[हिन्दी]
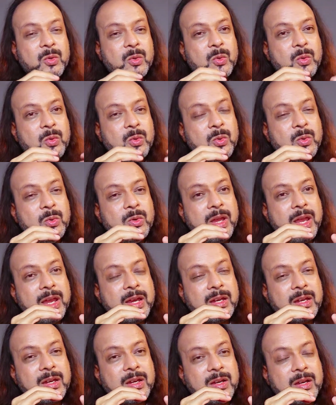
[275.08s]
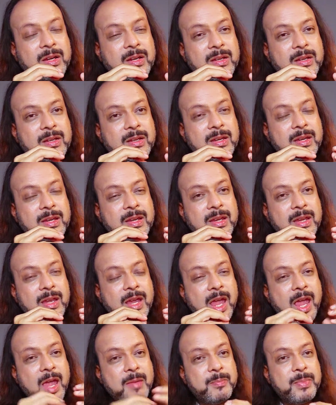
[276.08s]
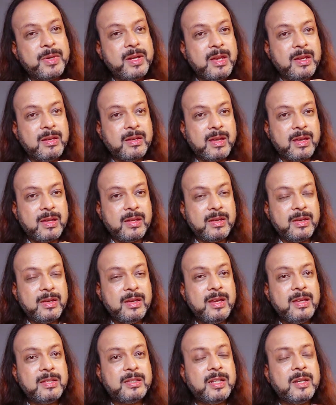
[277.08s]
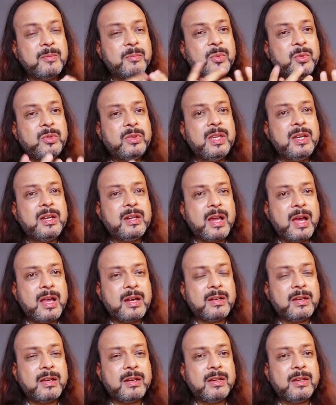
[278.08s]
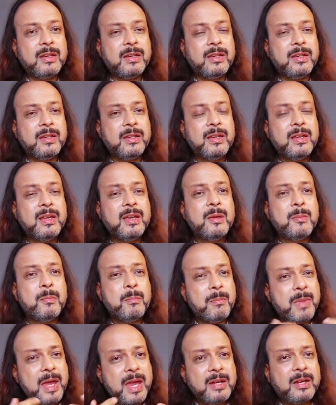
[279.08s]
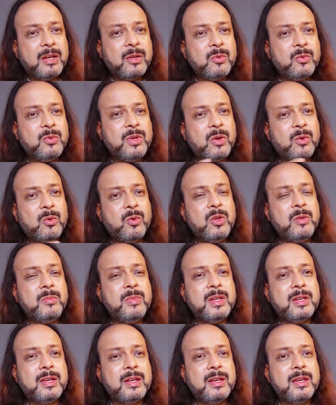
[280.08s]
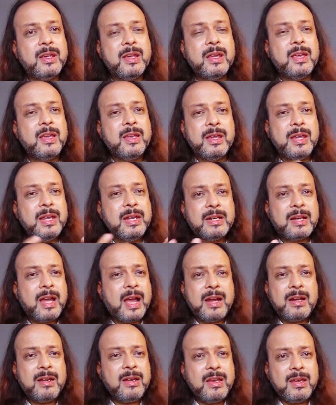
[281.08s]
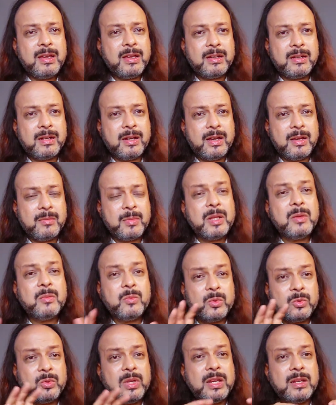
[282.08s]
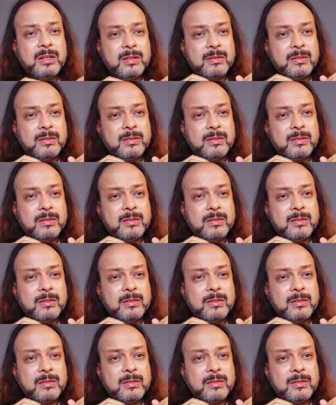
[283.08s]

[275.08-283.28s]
गुरु एक हैपनिंग है इसीलिए बुद्ध इनकार करें मैं करूं या कोई भी करे इनकार नहीं करना है मतलब वो तो एक